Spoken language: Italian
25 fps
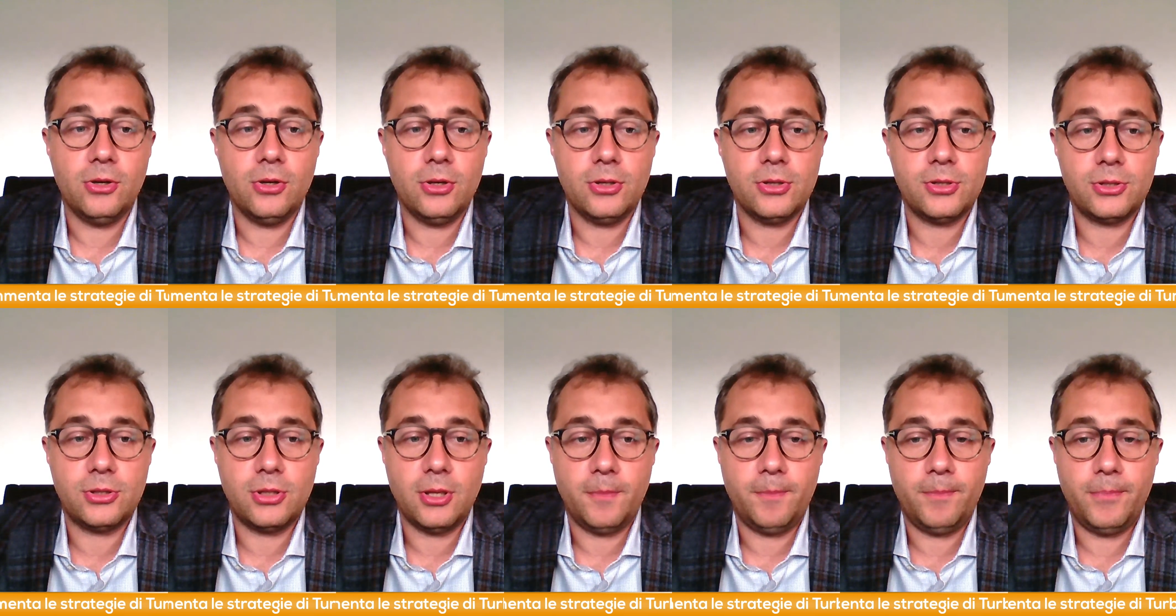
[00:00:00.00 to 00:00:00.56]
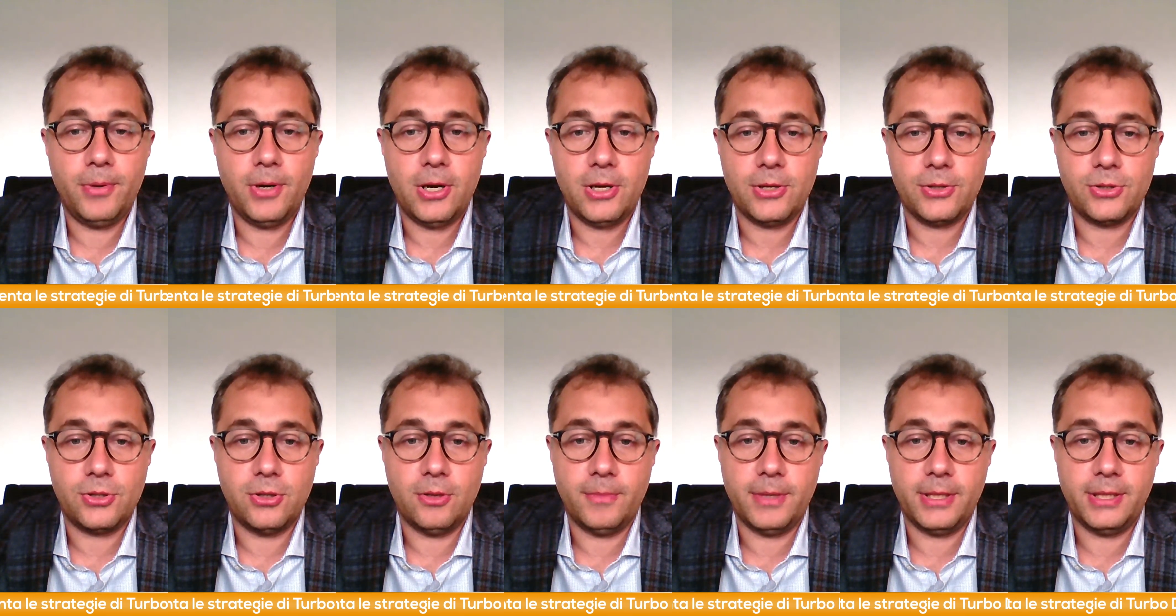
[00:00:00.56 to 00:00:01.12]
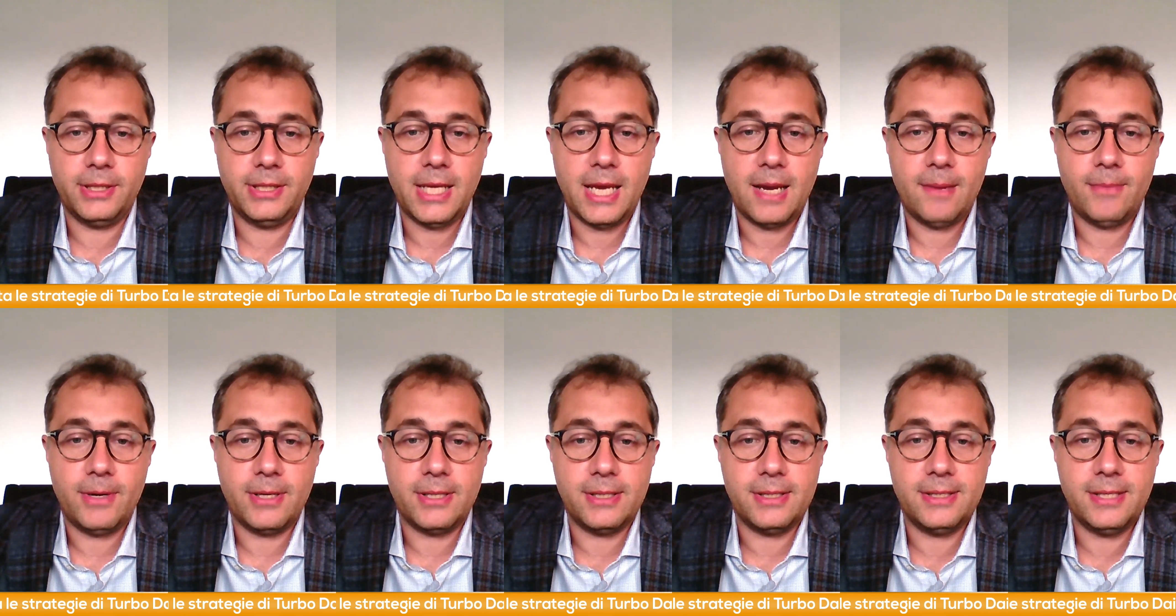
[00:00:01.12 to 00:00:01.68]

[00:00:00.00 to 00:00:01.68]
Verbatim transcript: lo stop loss lo mettiamo a